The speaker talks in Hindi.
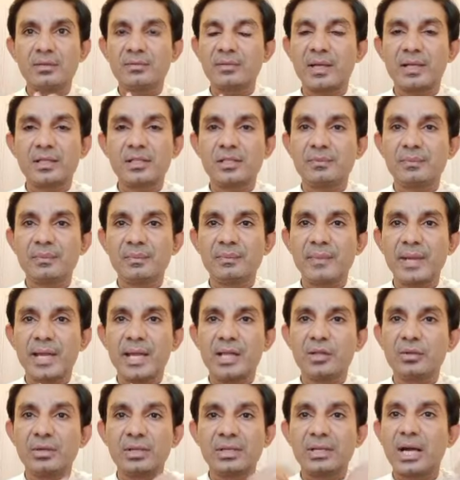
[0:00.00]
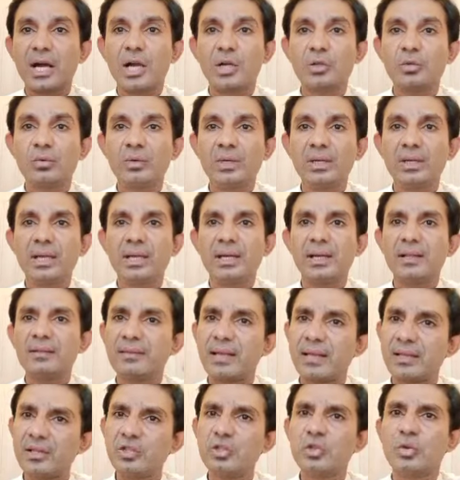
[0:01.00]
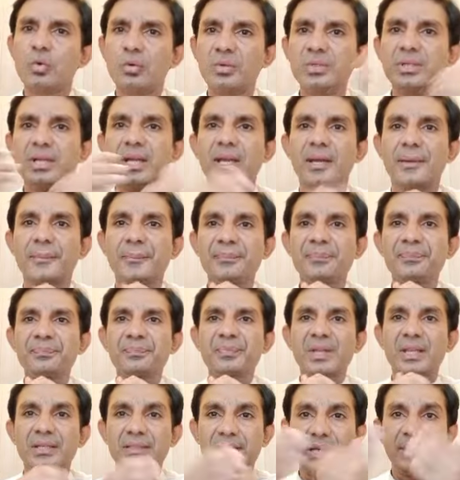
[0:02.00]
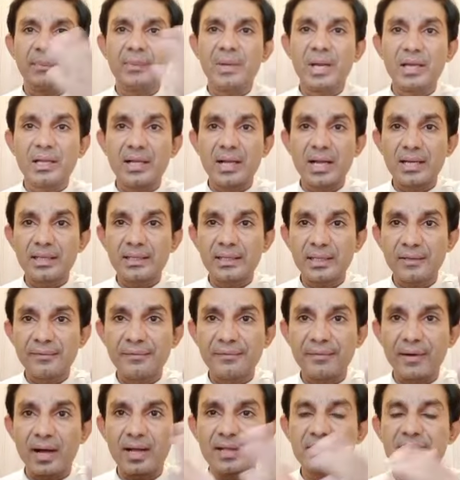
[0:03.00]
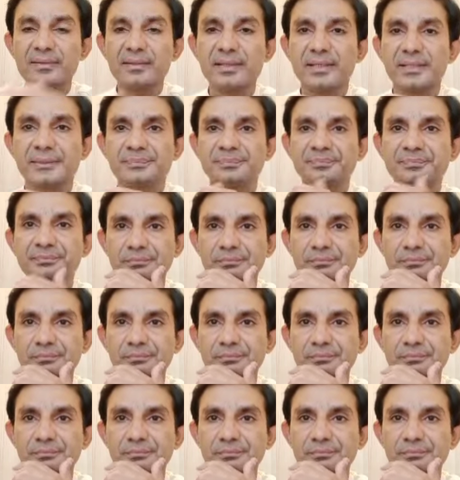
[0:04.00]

साजिश मैं इनकार तो नहीं कर रहा साजिश हुई है ये इमरान खान के अल्फाज थे